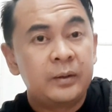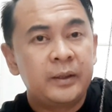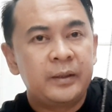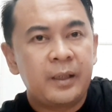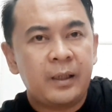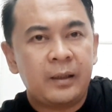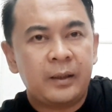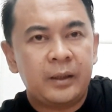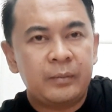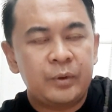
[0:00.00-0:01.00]
Tidak
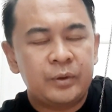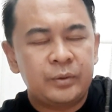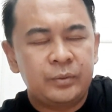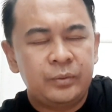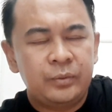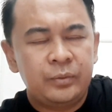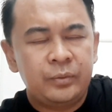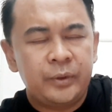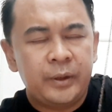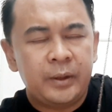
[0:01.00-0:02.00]
akan bosku
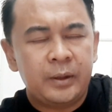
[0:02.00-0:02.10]
ya.